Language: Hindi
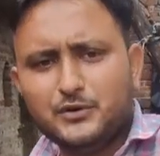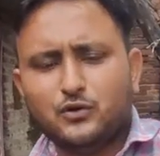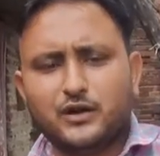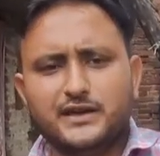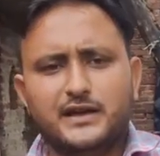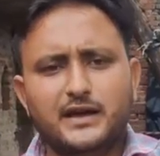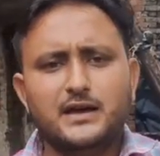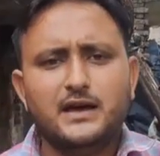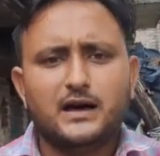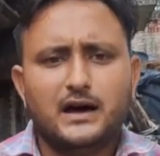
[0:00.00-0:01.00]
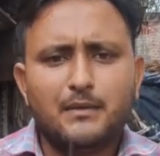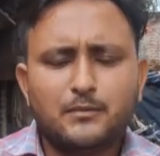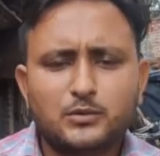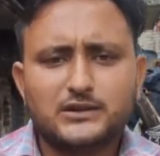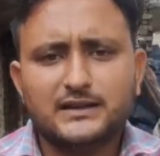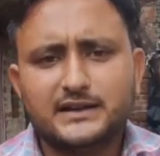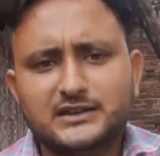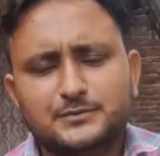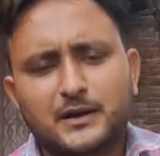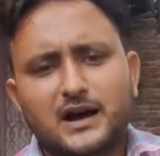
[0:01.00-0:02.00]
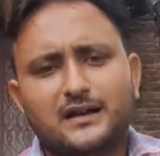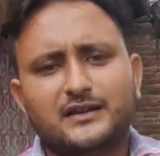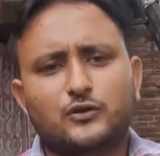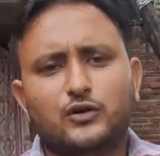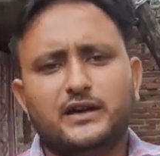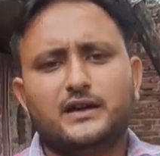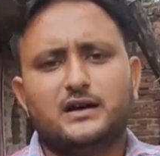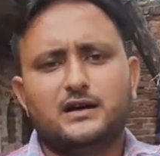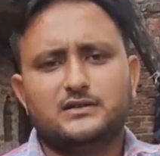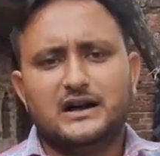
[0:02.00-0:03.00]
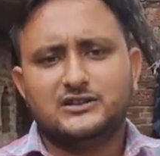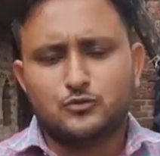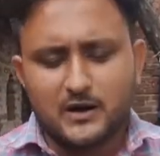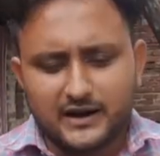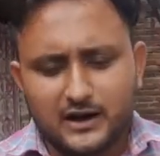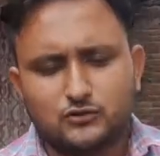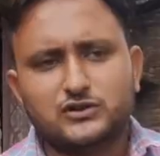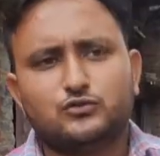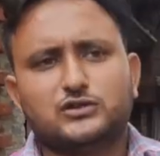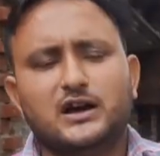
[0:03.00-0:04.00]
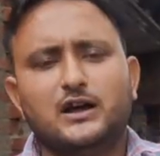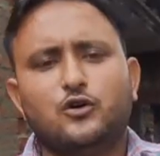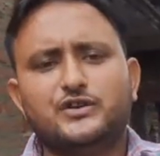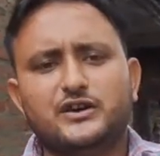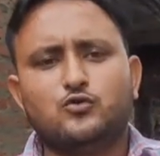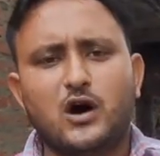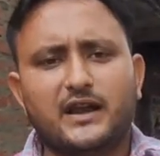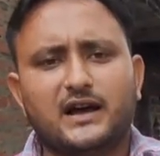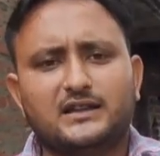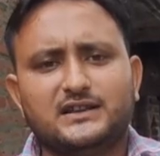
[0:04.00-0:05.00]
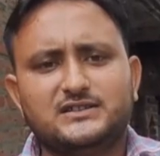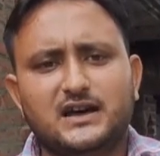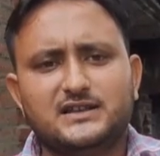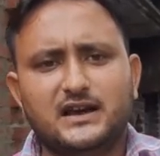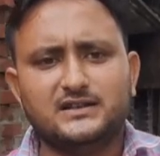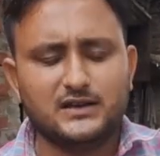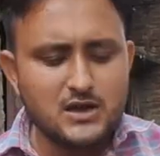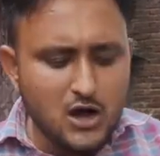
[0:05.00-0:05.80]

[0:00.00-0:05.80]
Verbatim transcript: भी हो रही है हम आपको बता दें कि इस प्रकार से इन्होंने यहाँ चौपाल का आयोजन होता है और ये गुहार लगाते हैं जिलाधिकारी से